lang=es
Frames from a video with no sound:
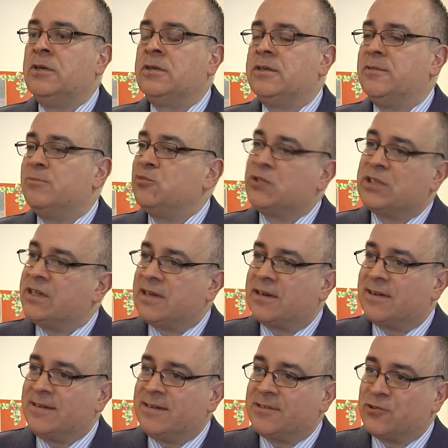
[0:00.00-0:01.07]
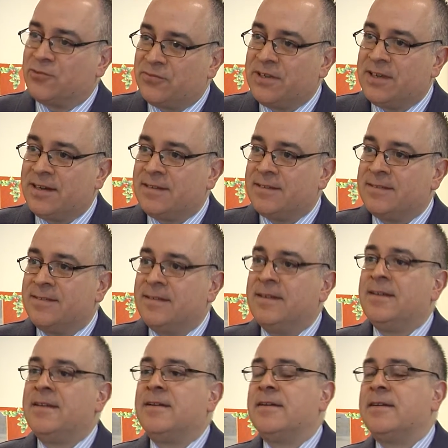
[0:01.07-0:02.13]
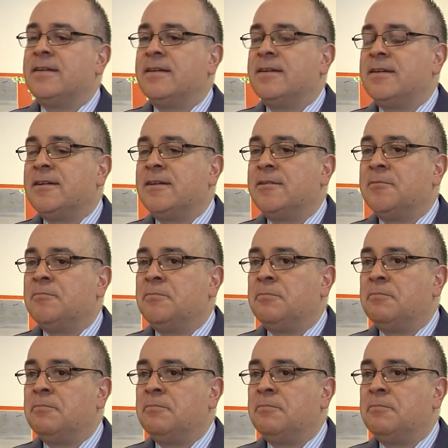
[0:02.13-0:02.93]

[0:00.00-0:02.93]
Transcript: de Música Reina Sofía eh,